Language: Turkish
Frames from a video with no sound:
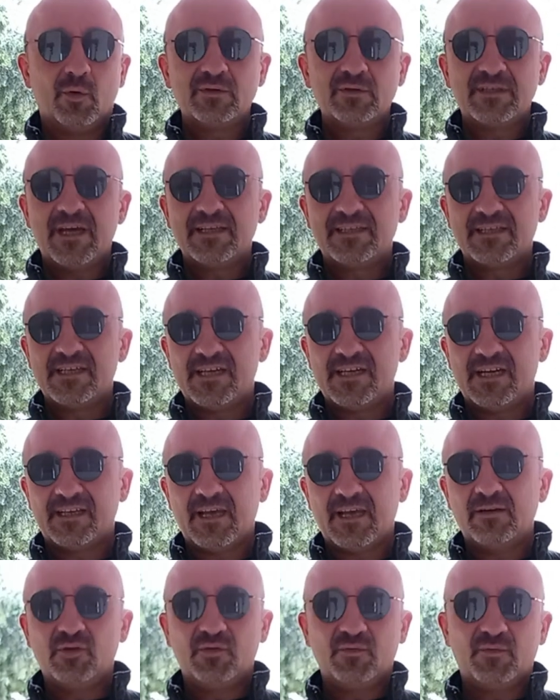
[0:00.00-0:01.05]
Otel
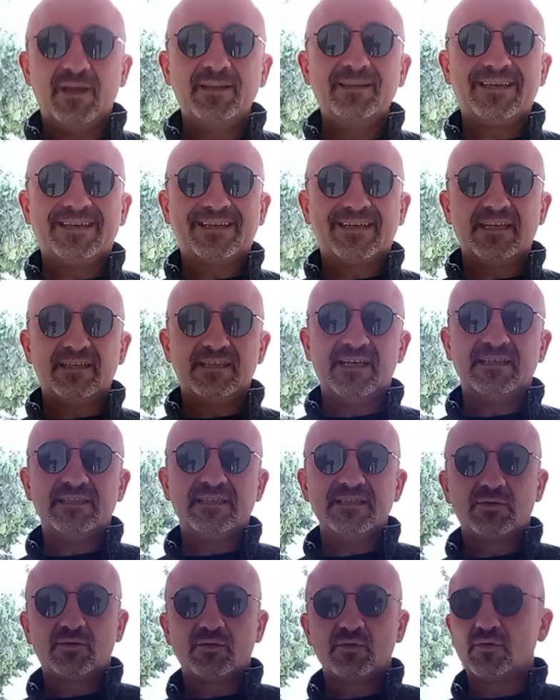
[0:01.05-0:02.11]
seçerken lütfen dikkat
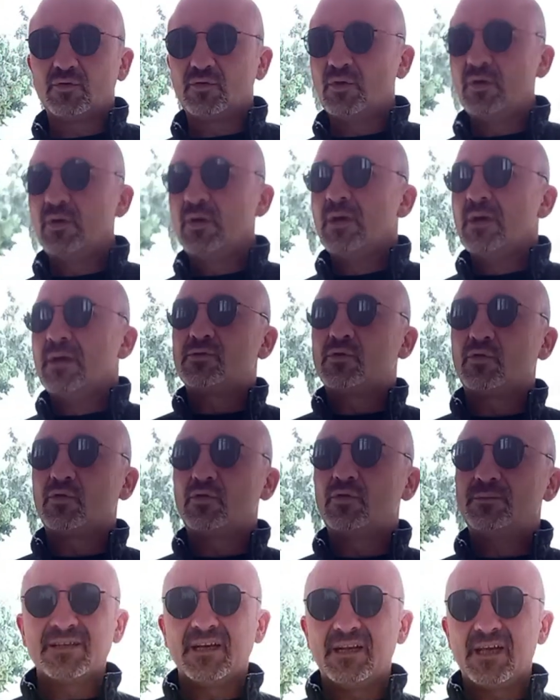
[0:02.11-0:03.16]
ediniz çünkü çok
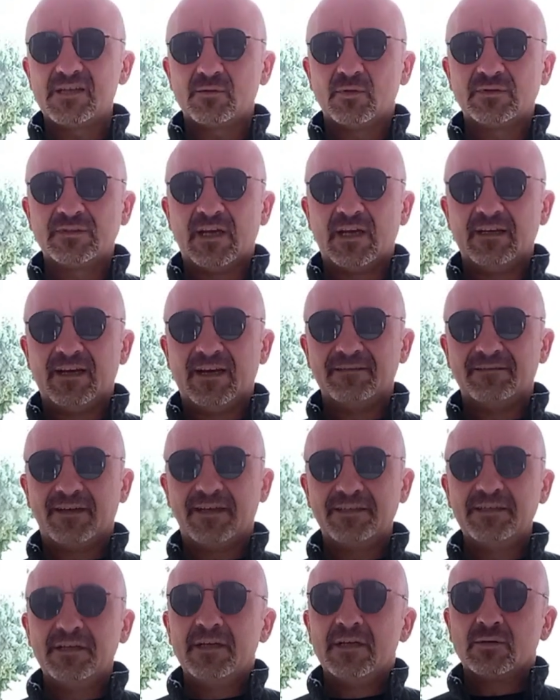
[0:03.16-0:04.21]
salaş oteller
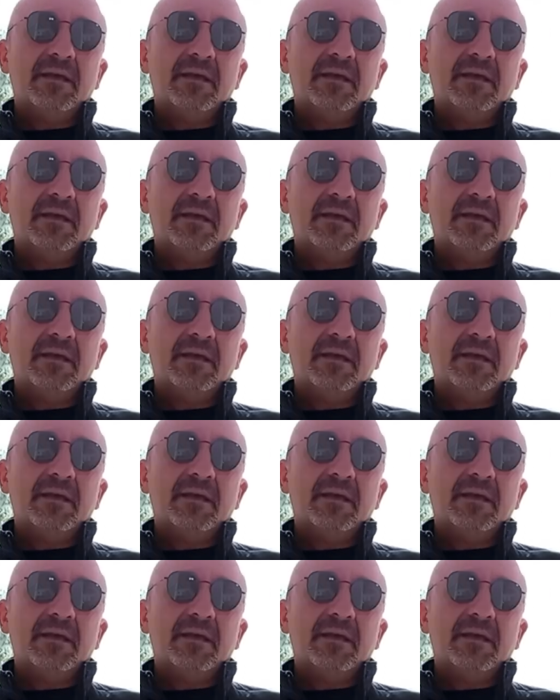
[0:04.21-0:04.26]
var.